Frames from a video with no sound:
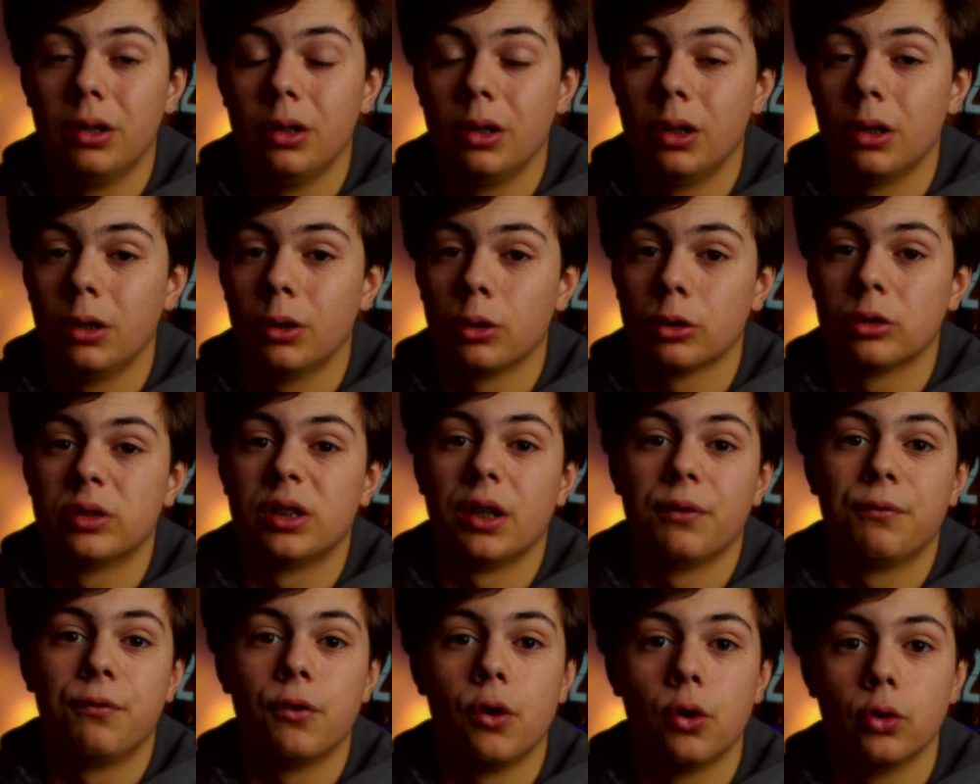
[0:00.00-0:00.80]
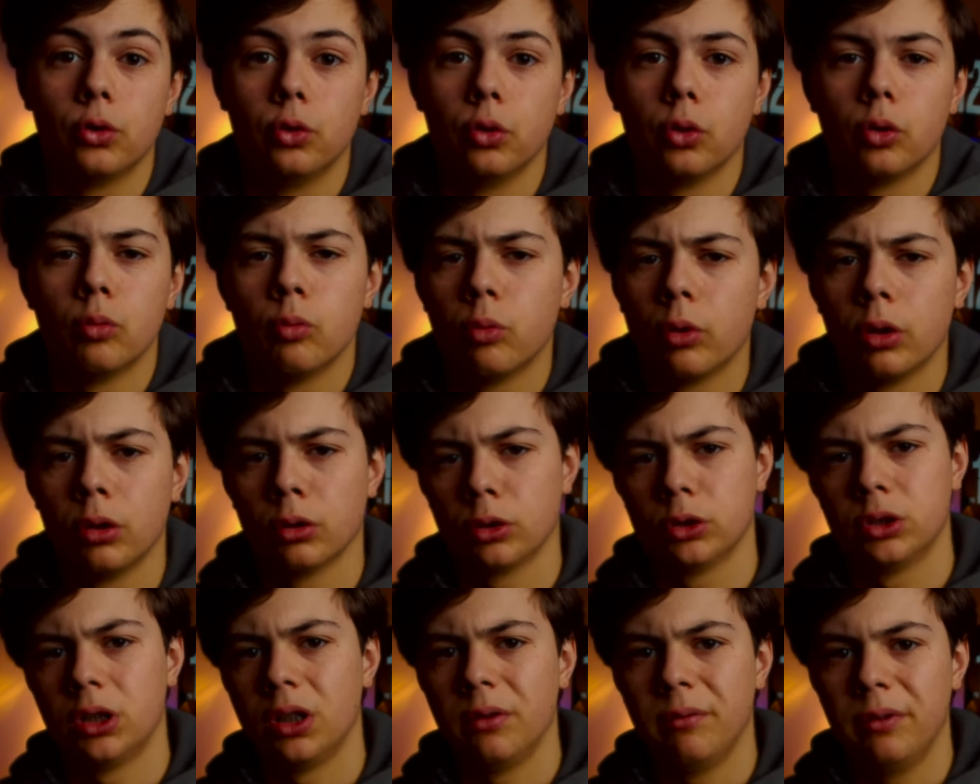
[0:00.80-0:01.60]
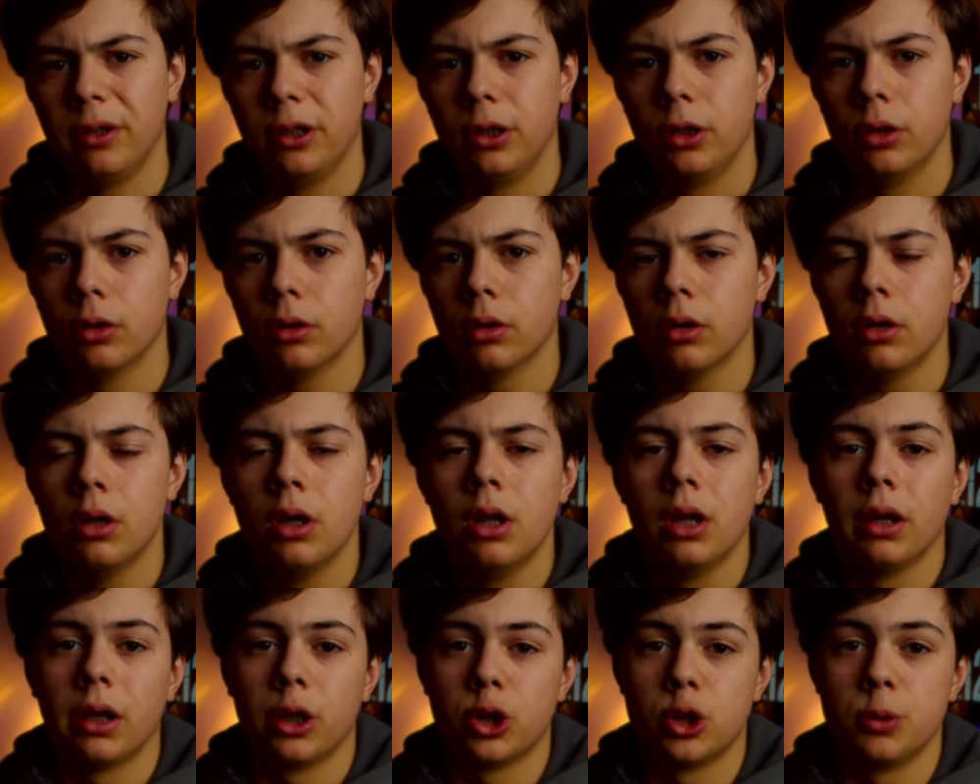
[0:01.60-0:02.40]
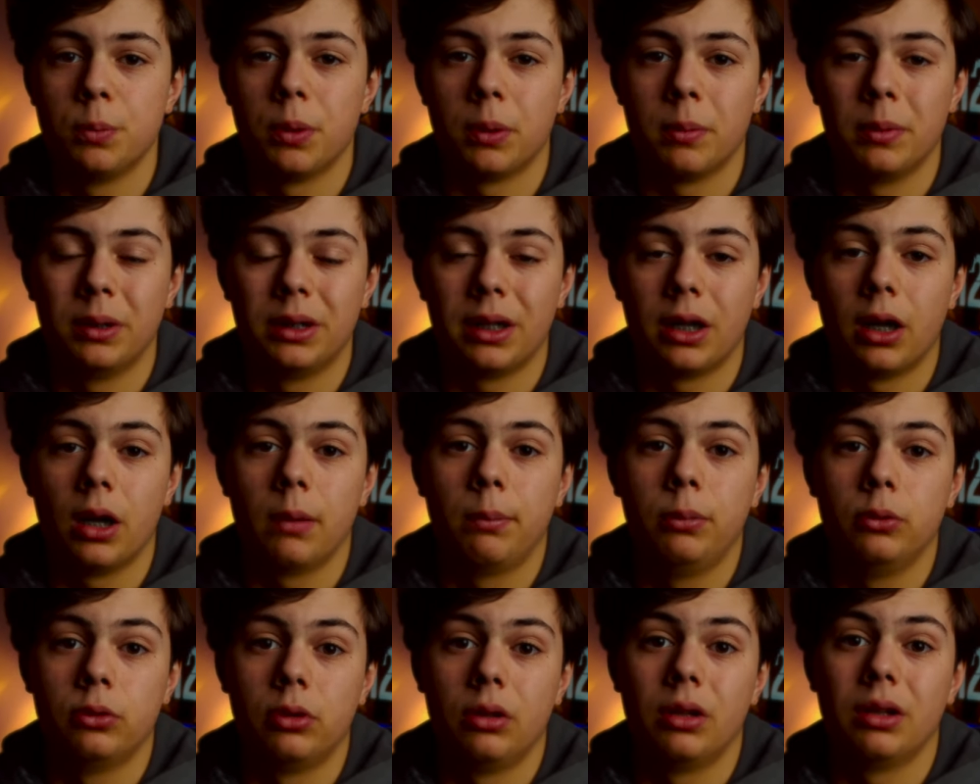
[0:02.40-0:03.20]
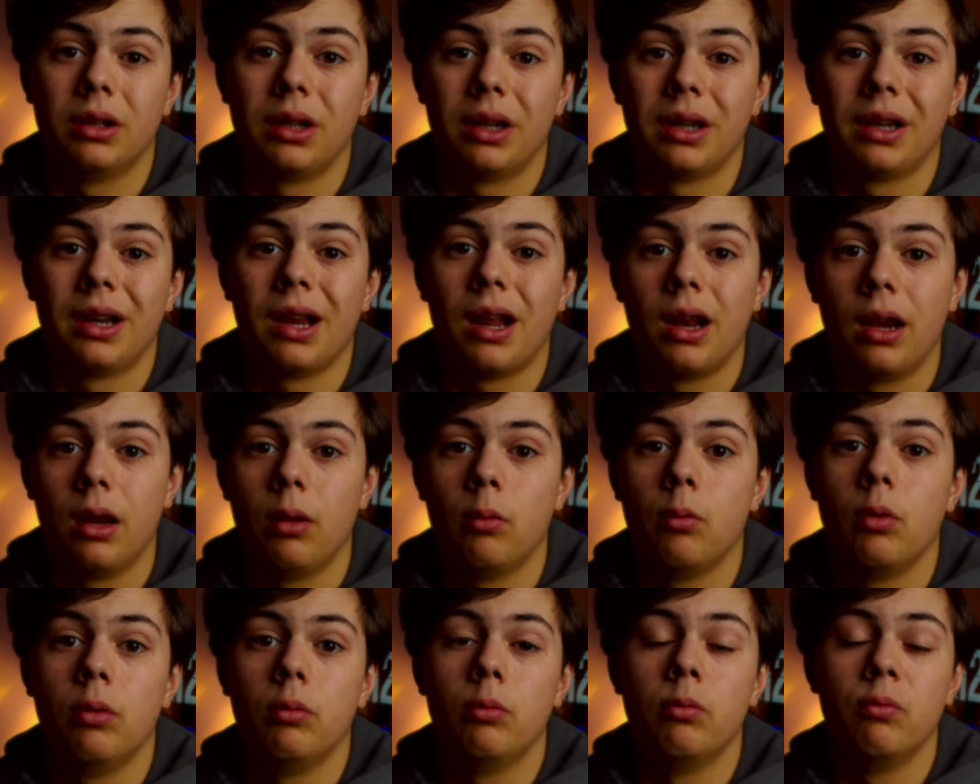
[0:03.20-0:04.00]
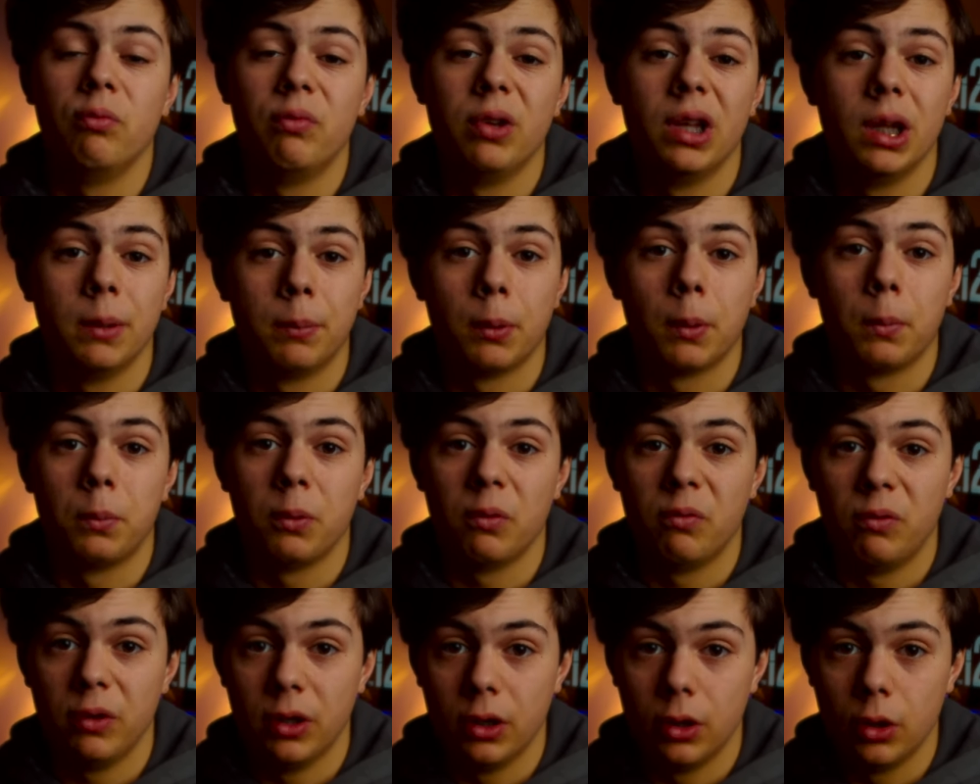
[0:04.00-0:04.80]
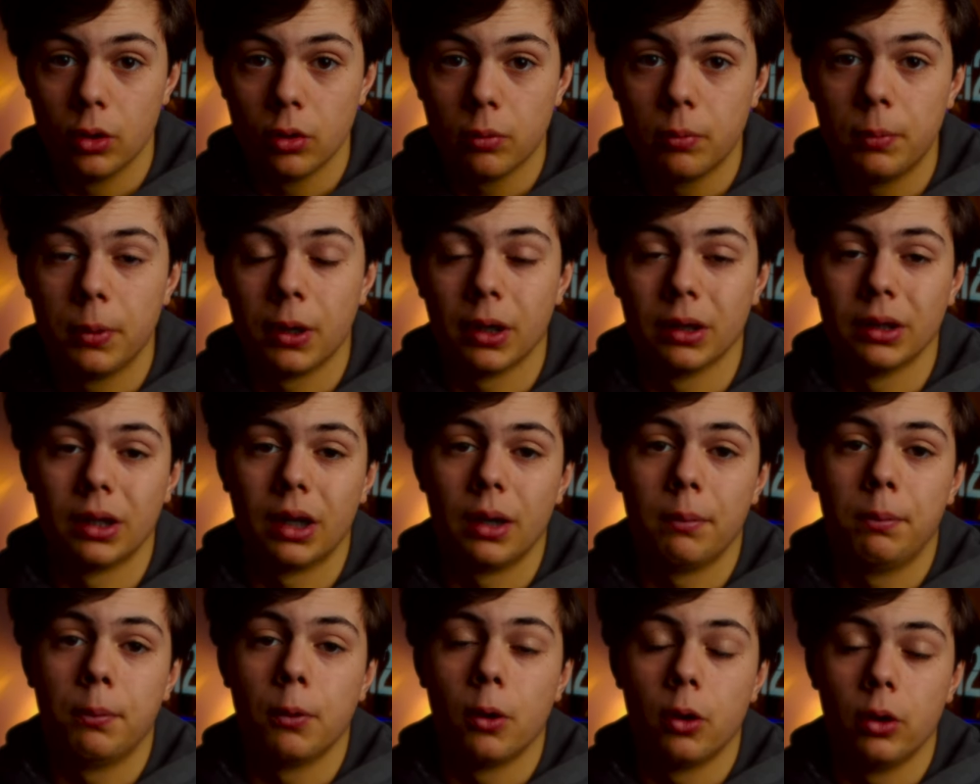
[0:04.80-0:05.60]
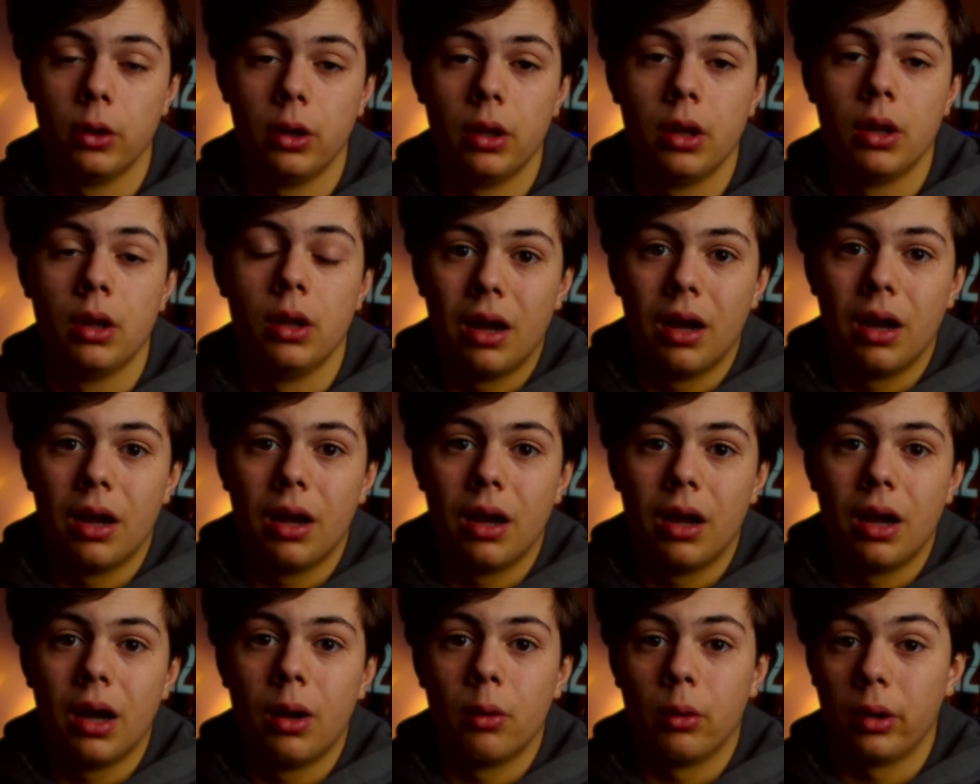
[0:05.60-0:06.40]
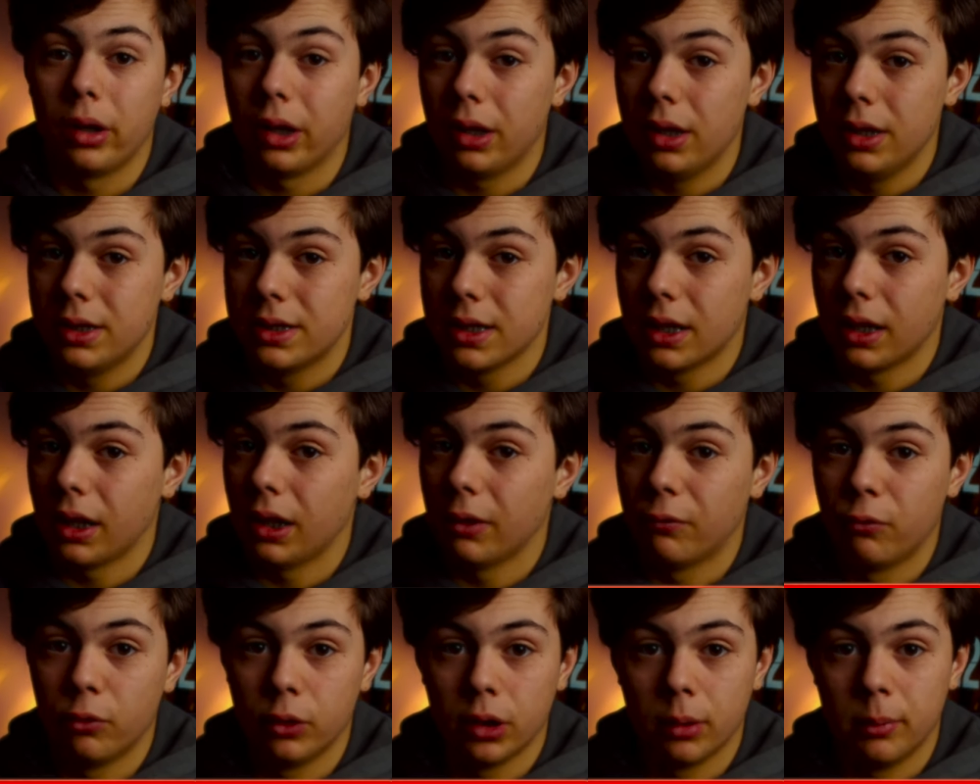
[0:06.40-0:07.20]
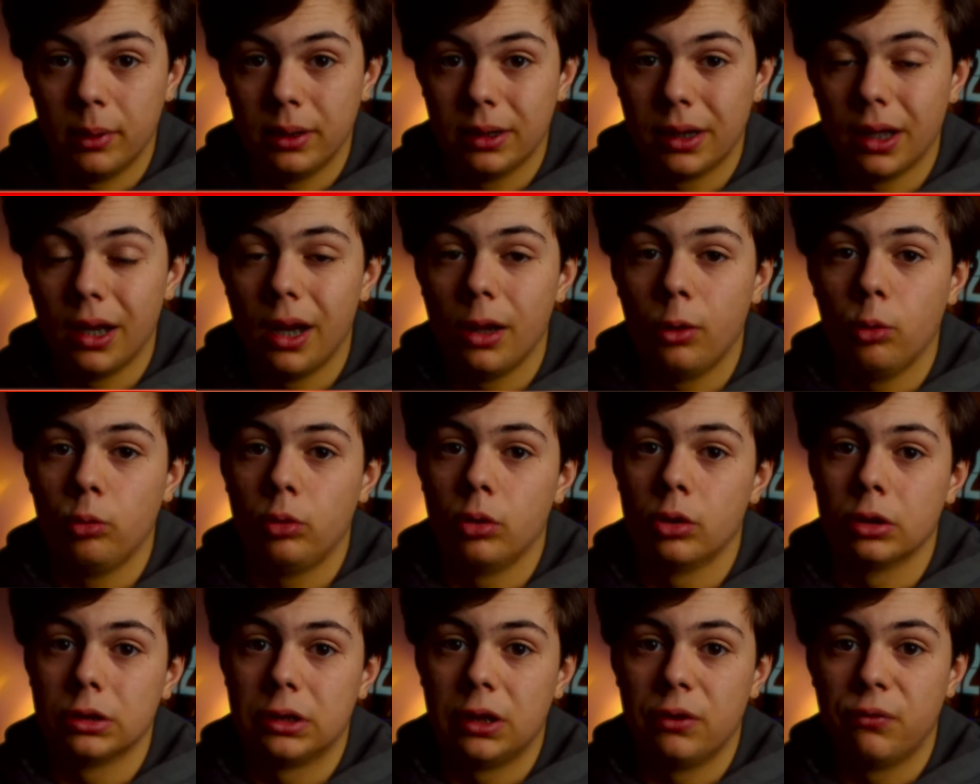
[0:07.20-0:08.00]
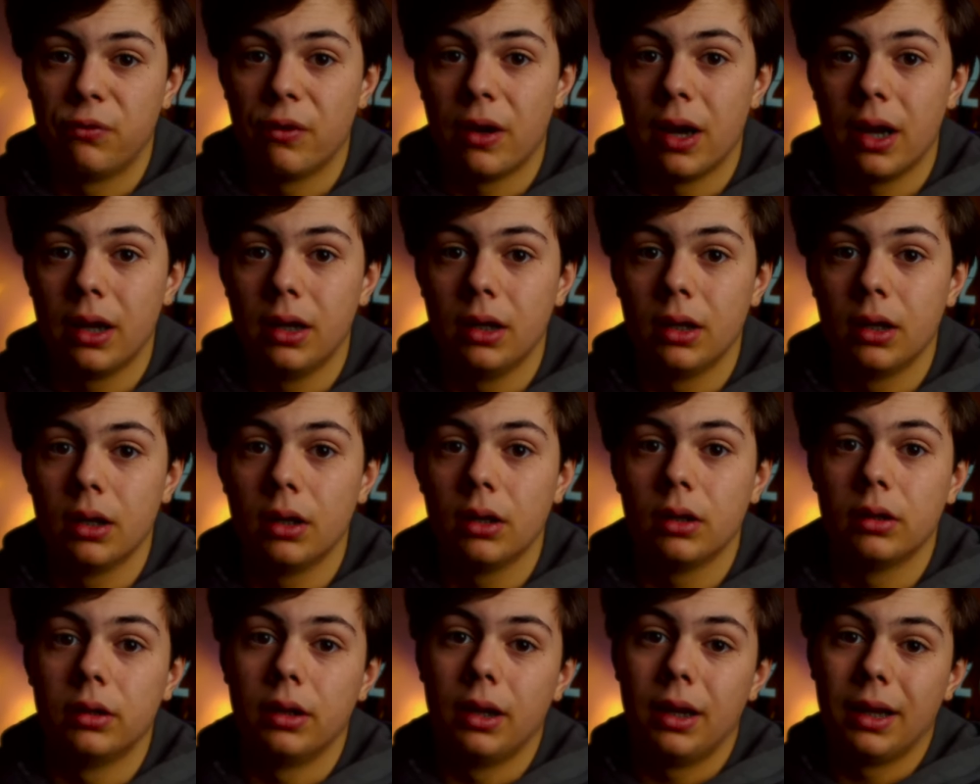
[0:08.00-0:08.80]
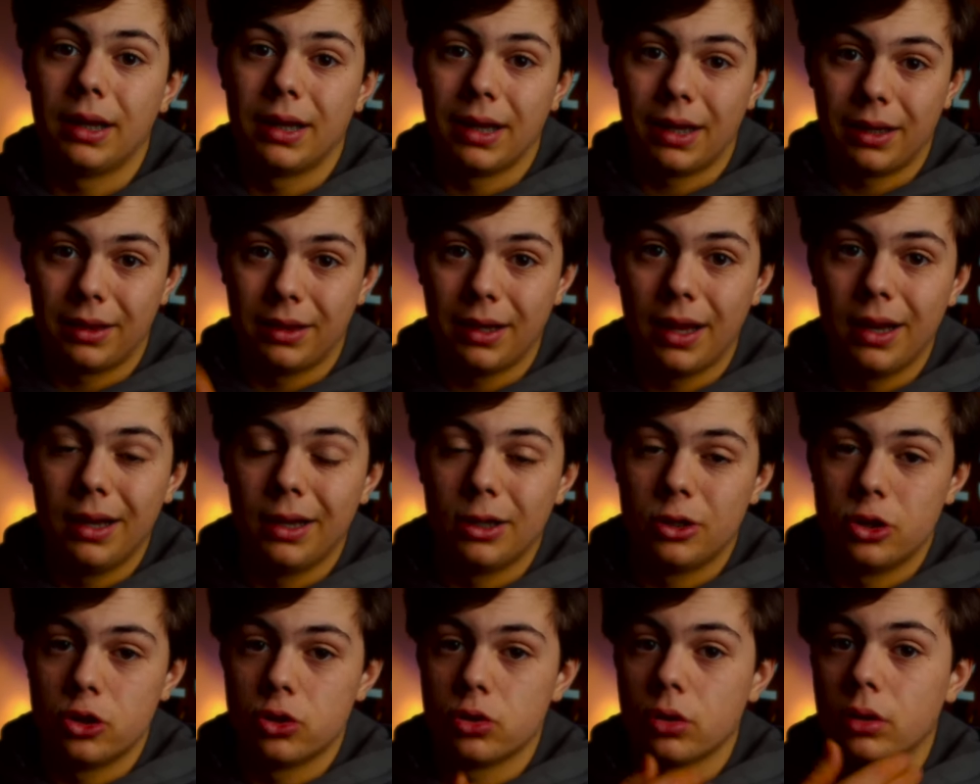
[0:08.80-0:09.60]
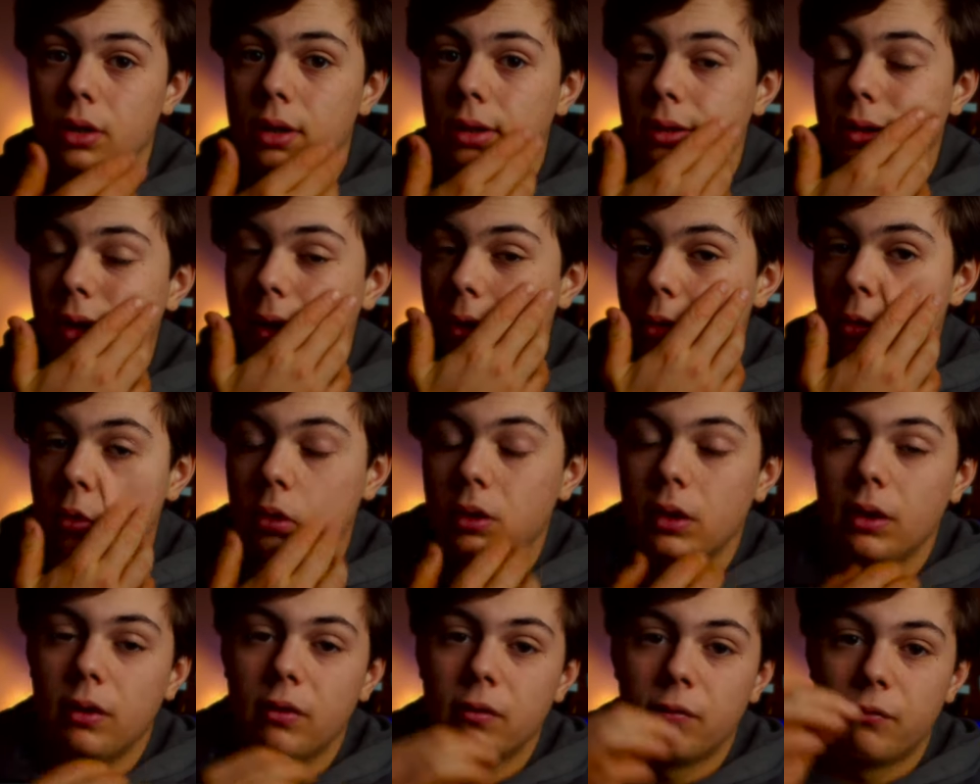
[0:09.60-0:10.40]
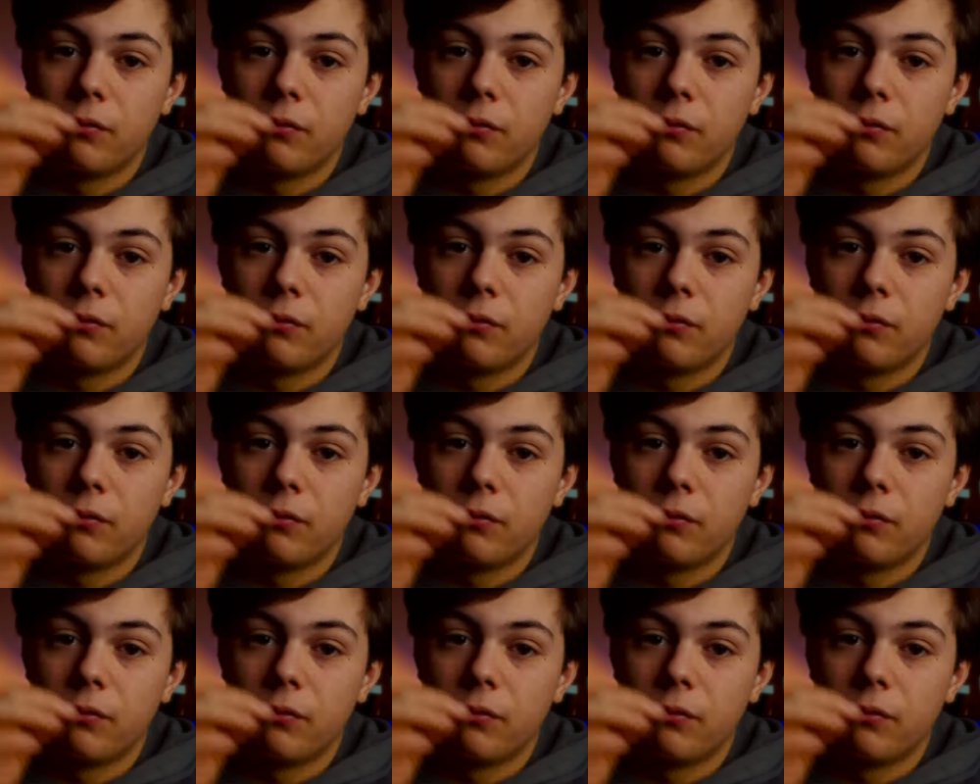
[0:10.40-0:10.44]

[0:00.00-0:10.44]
le nostre foto, comunque i nostri video che ci permetteranno appunto di andare a creare un vero e proprio video per andare poi a organizzare ed è fondamentale tutti i nostri file nelle cartelle che ci sono all'interno di,